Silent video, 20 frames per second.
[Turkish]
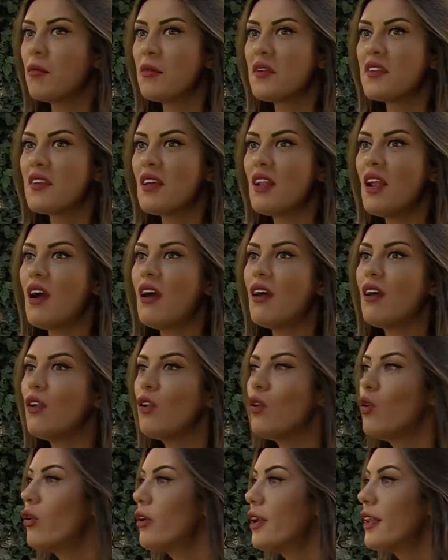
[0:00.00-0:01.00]
Mesela
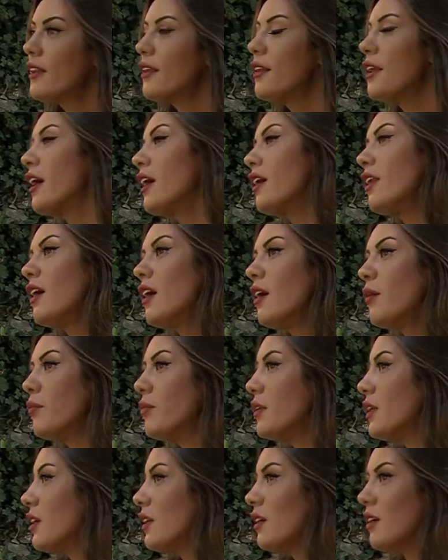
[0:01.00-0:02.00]
çevresinden. Loredana'yla
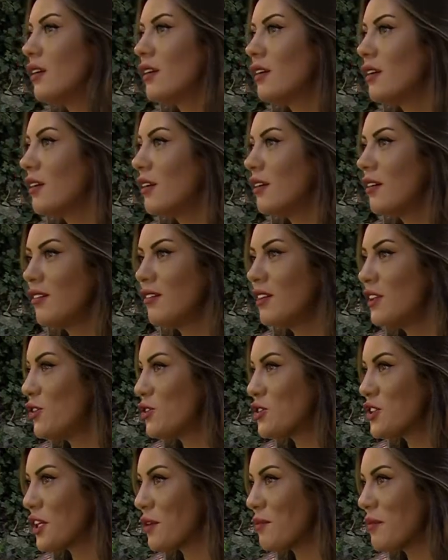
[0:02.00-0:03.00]
bir e, video
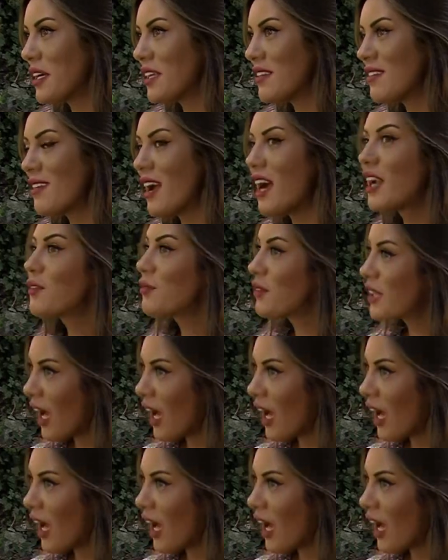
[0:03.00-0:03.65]
çekmek isterdim.